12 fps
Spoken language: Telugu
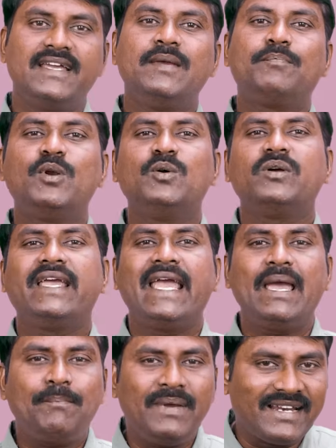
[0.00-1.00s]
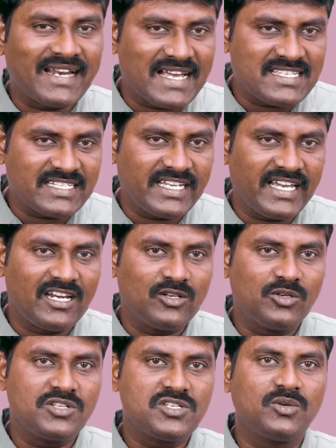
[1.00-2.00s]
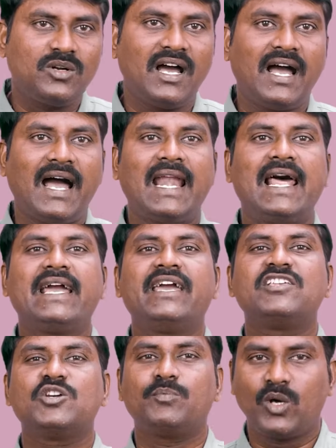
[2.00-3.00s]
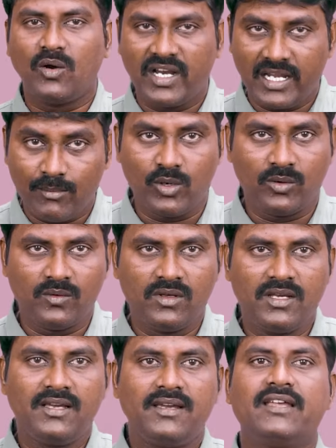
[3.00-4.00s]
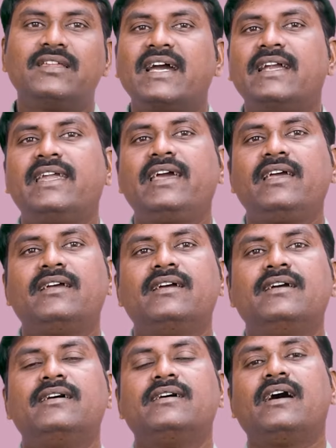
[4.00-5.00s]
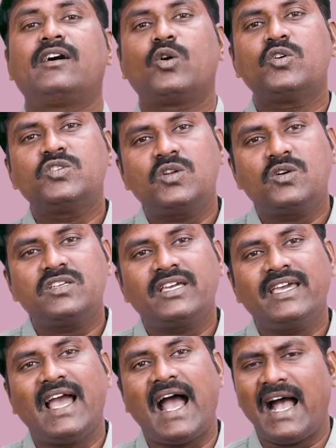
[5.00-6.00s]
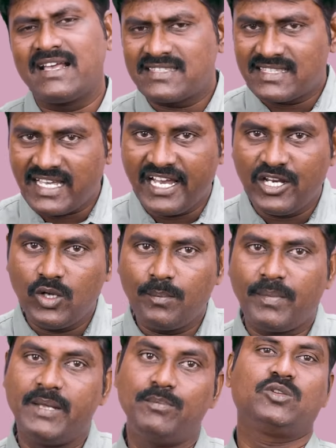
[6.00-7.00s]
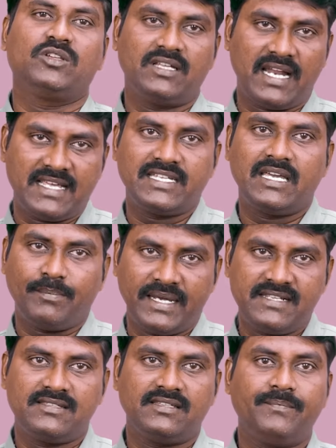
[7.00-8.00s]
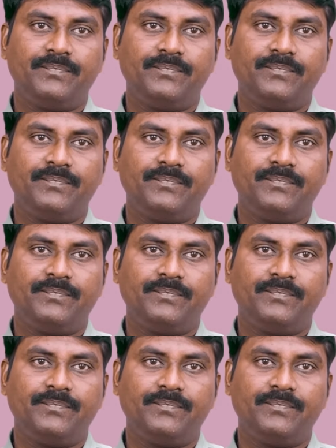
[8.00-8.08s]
ఇప్పుడు ఏపీ రాజకీయాల గురించి కూడా అలాగే చెప్పుకోవాలేమో ఎందుకంటే రోజు రోజుకి ఆ స్థాయిలో పడిపోతుంది రాజకీయ పరిస్థితి